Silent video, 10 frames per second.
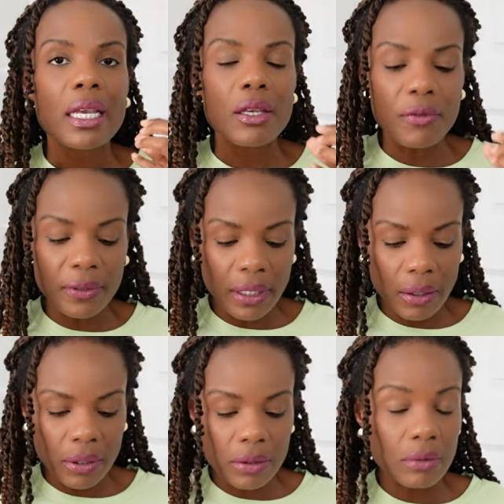e o
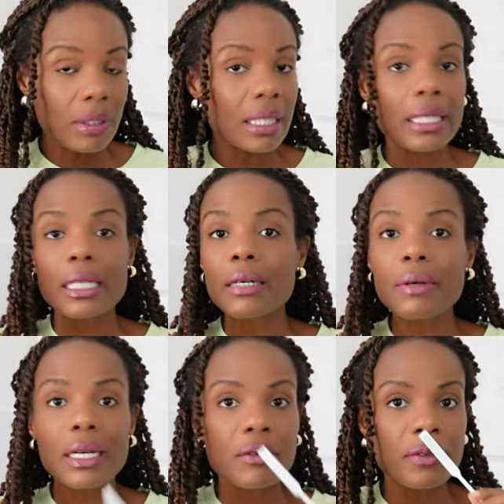floral que eu sinto aqui não
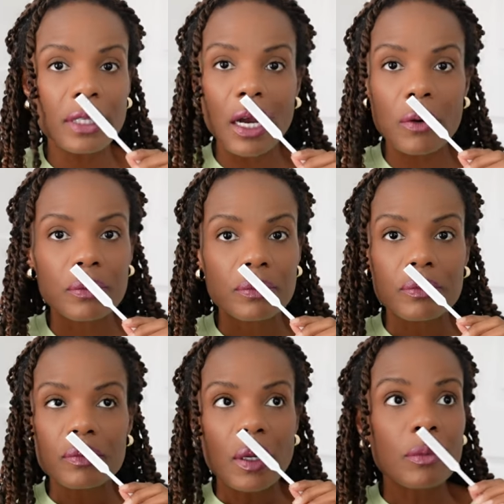é um floral
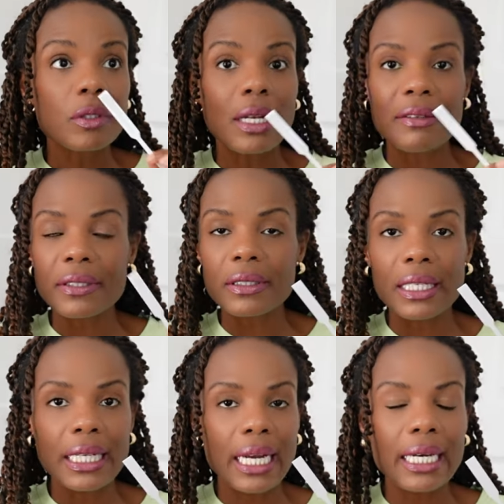muito levinho,
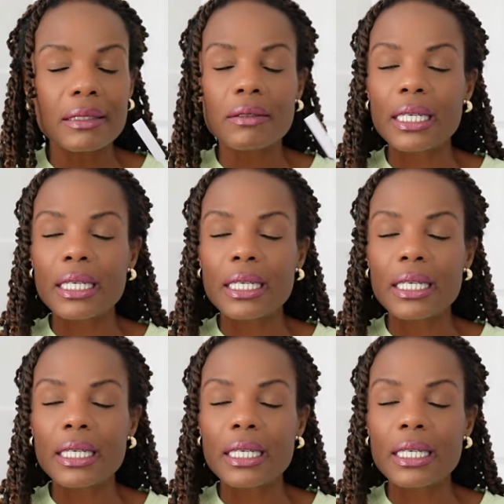delicado.